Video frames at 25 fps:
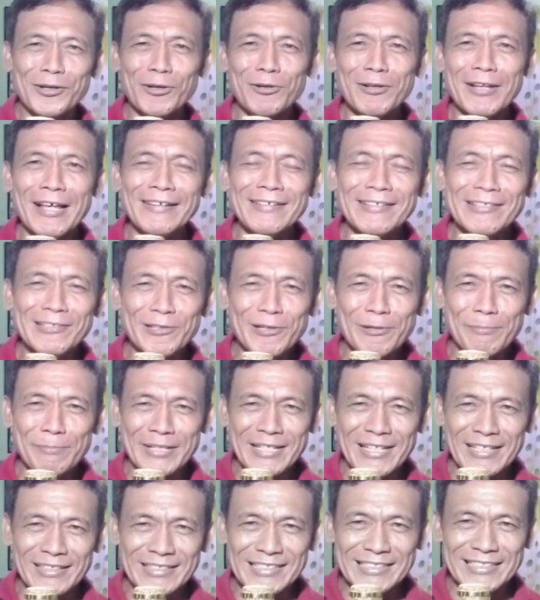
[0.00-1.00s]
Rolando
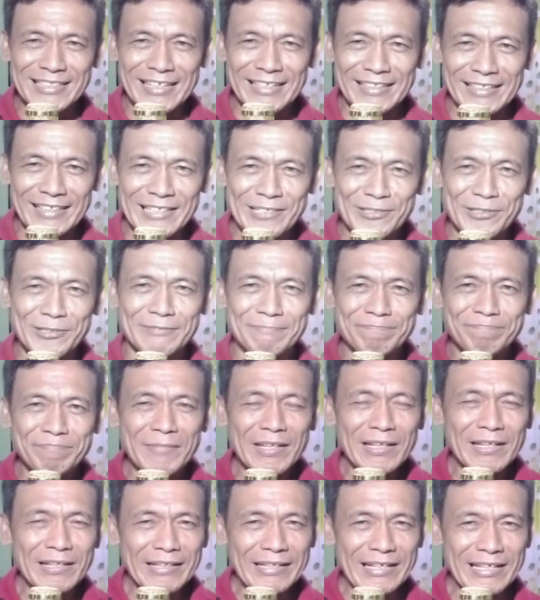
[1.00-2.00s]
Binitis Largado.
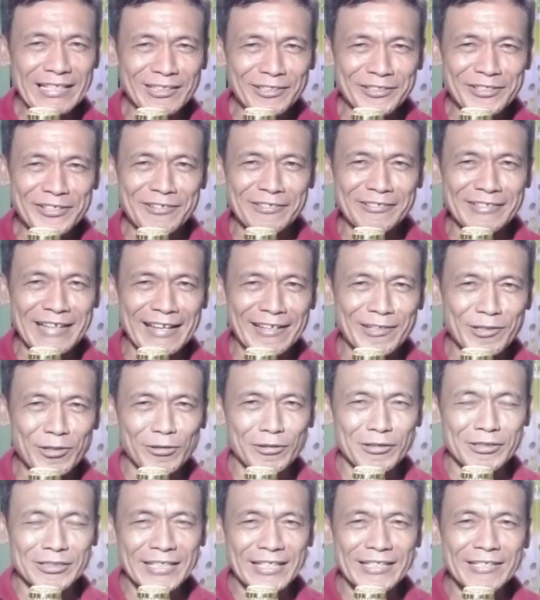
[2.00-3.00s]
Ito yung
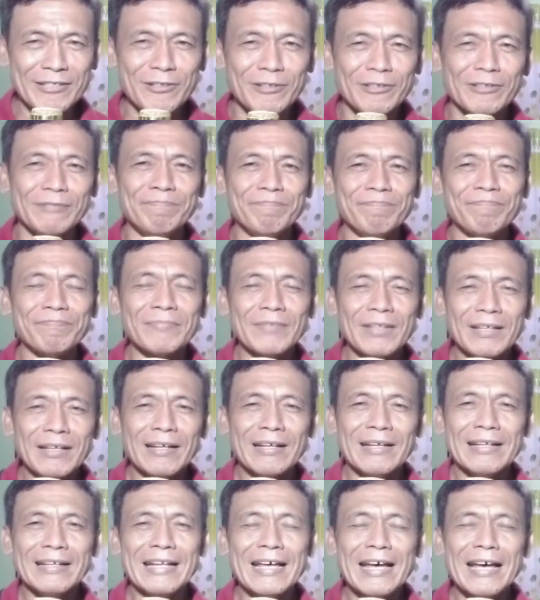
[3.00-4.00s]
handog ko sa iyo
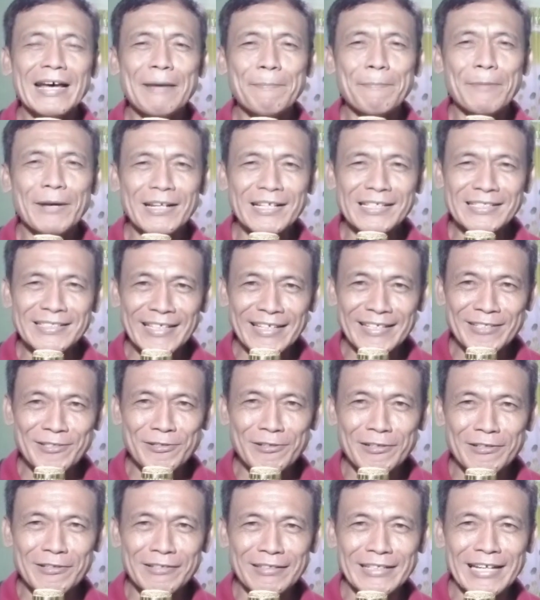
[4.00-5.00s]
na para sa
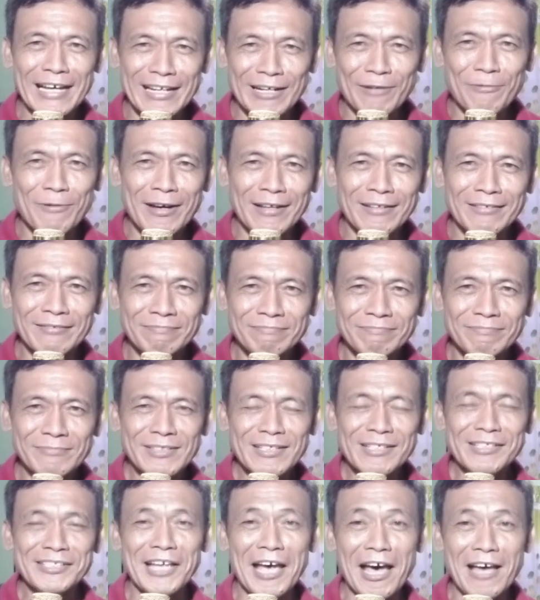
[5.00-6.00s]
yung karawan.
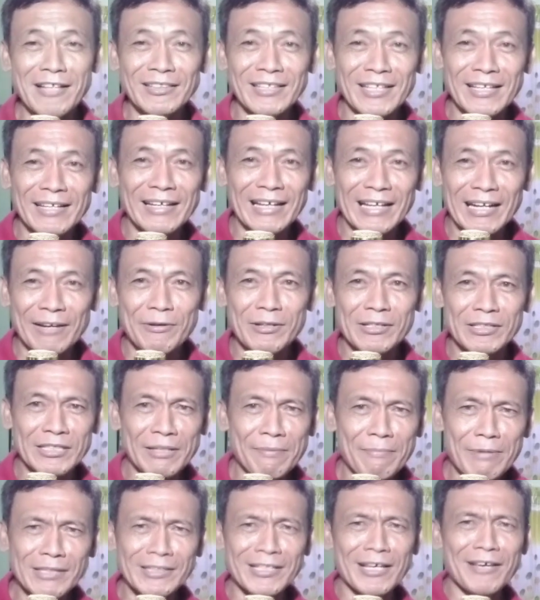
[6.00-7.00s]
Sa ating karawan.
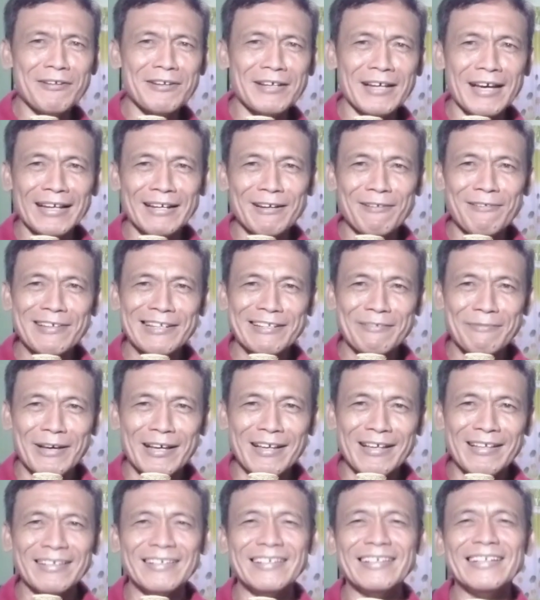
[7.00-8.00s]
Sabay tayo ng karawan, di
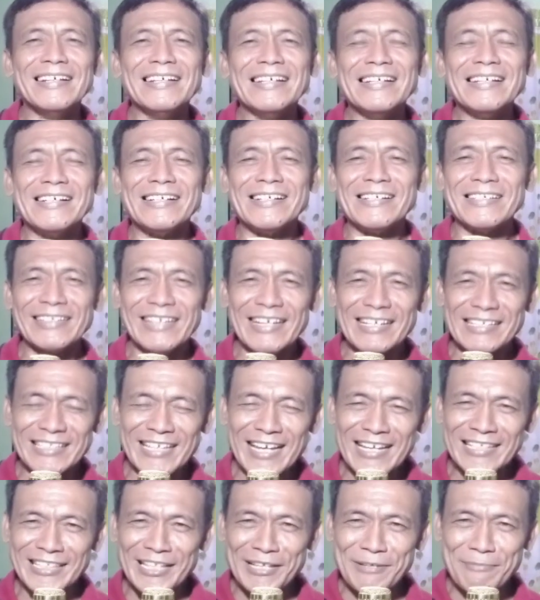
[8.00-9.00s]
ba? Okay,
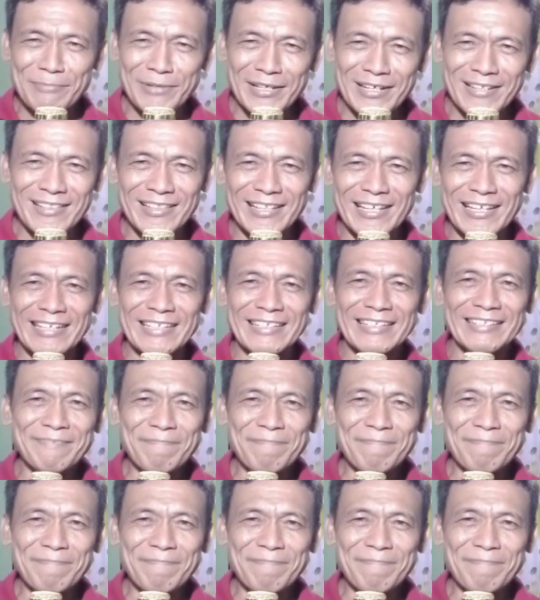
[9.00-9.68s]
sa ating birthday.